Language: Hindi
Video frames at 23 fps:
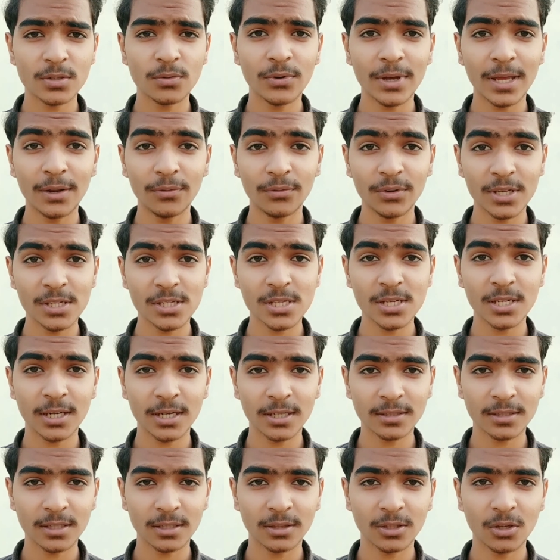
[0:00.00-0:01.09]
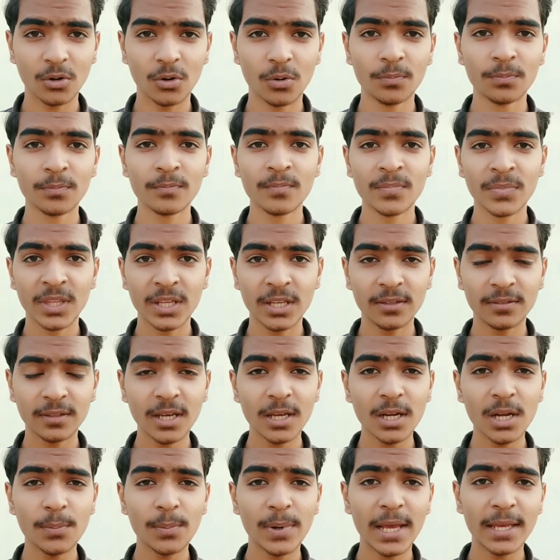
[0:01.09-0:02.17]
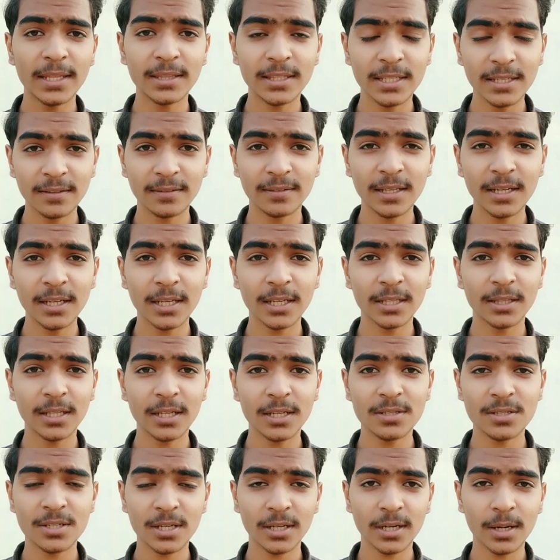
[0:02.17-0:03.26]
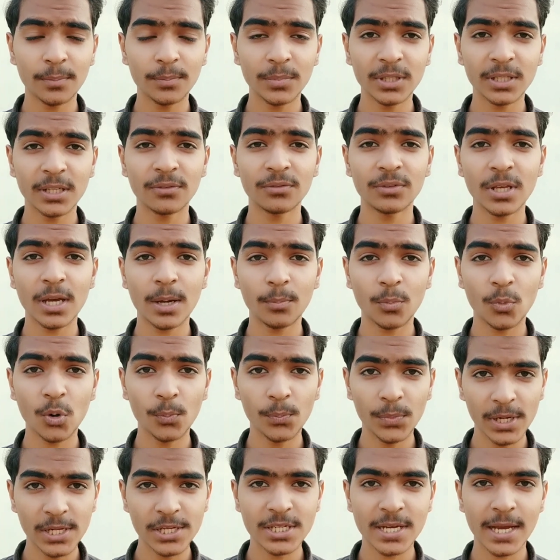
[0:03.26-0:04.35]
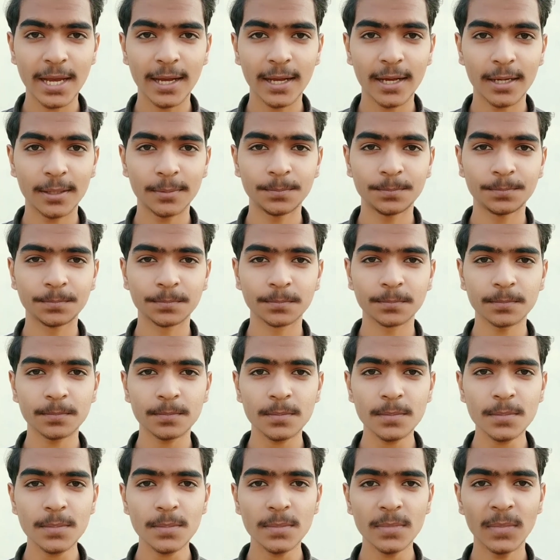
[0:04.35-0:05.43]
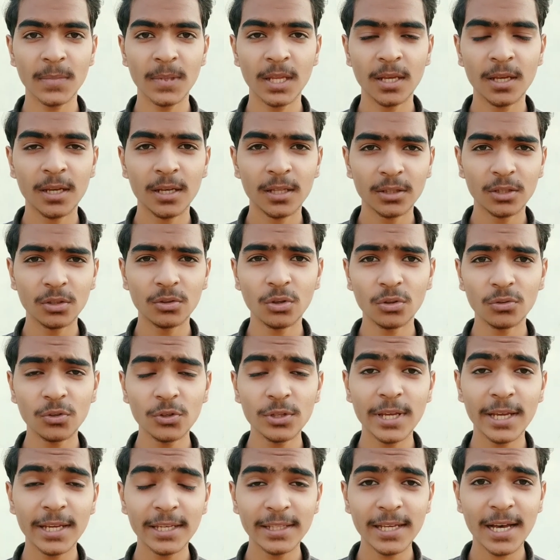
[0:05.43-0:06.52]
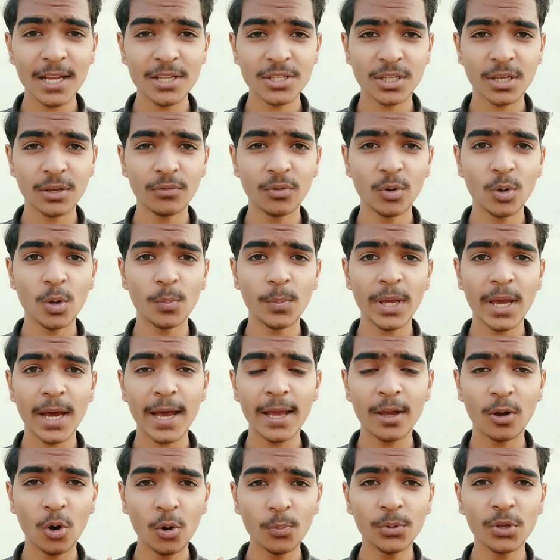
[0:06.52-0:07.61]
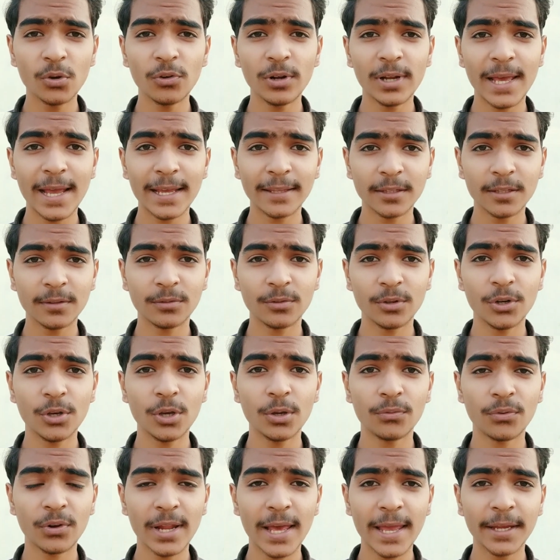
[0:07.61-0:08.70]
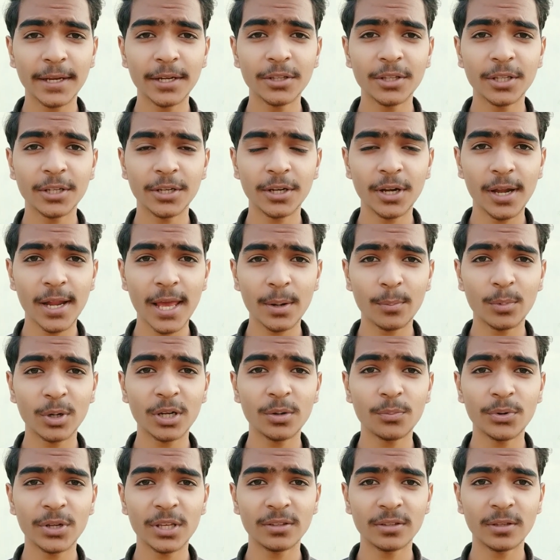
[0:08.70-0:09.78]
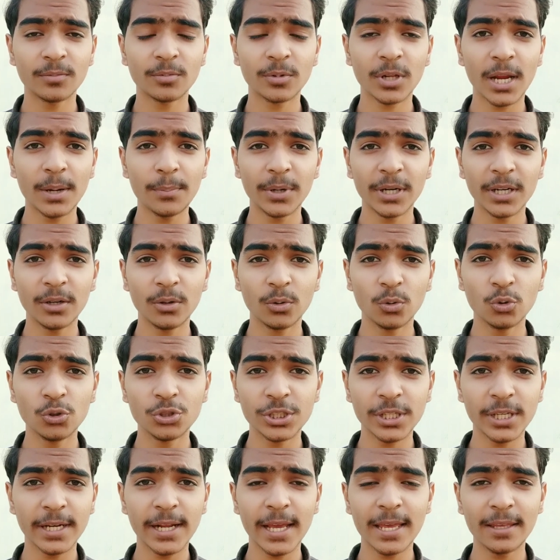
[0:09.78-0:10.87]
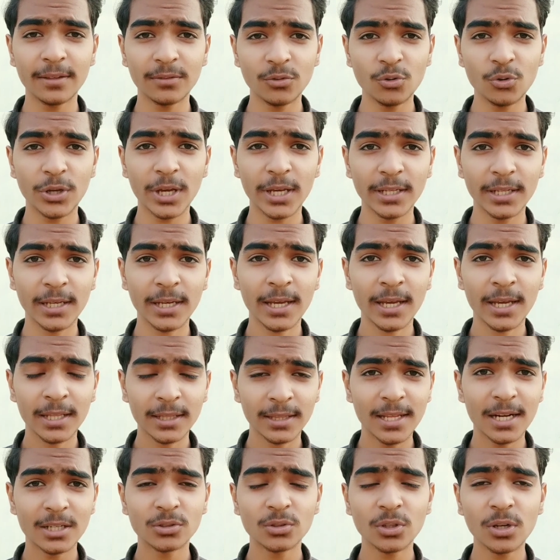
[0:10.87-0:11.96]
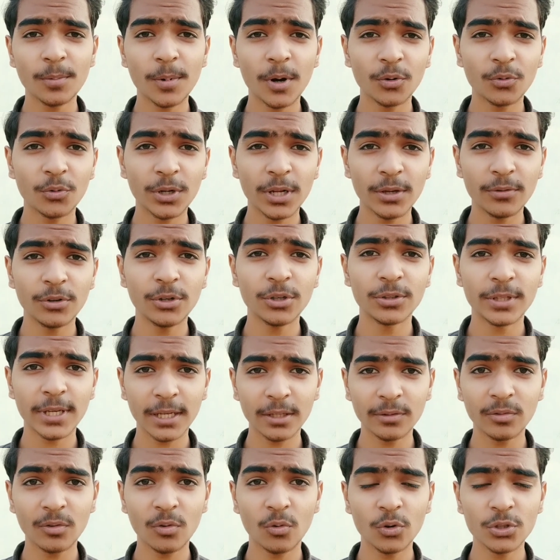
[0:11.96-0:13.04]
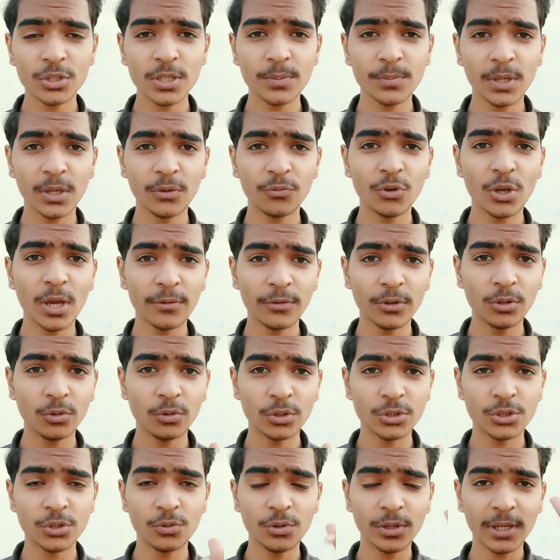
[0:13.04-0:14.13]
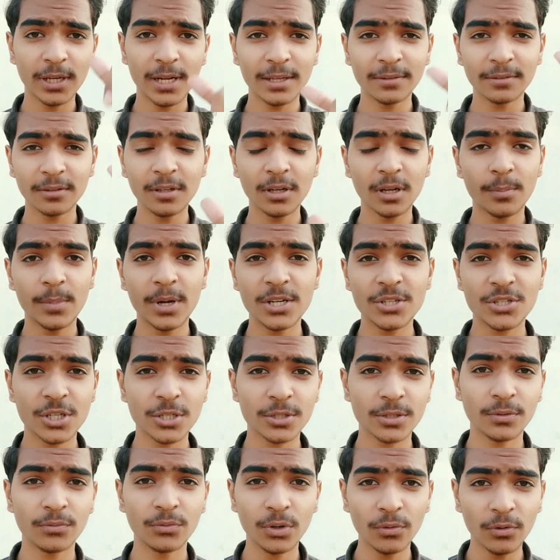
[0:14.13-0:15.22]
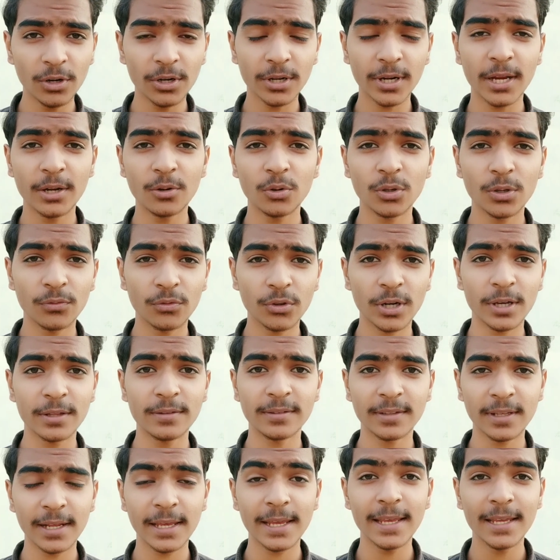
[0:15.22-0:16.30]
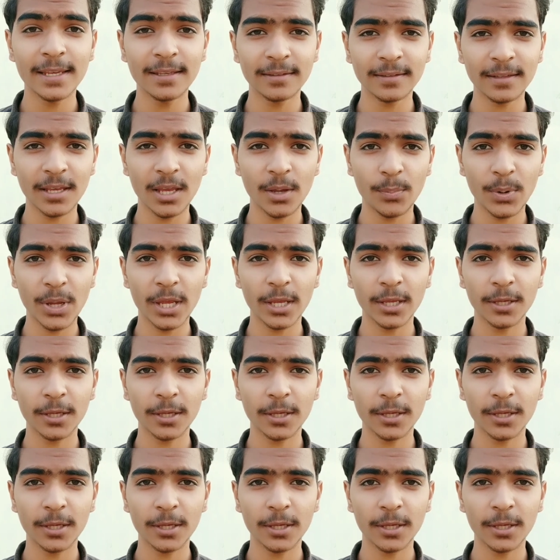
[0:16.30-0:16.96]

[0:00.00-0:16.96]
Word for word: वेरीफिकेशन कर सकते हो इसका रिप्लाई तीस दिन के अंदर इंस्टाग्राम की तरफ से आपको मिल जाएगा तो दोस्तों यही था आज की वीडियो में आई होप यू विल लाइक दिस वीडियो इफ यू लाइक इट देन हिट लाइक बटन प्रेस सब्सक्राइब बटन डू शेयर एज यू कैन दैट्स ऑल अबाउट टुडे वीडियो थैंक्स फॉर वॉचिंग मी इफ यू हैव एनी क्वेश्चन यू कैन आस्क इन कमेंट सेक्शन वी विल ट्राई टू गिव योर आंसर ए एस ए पी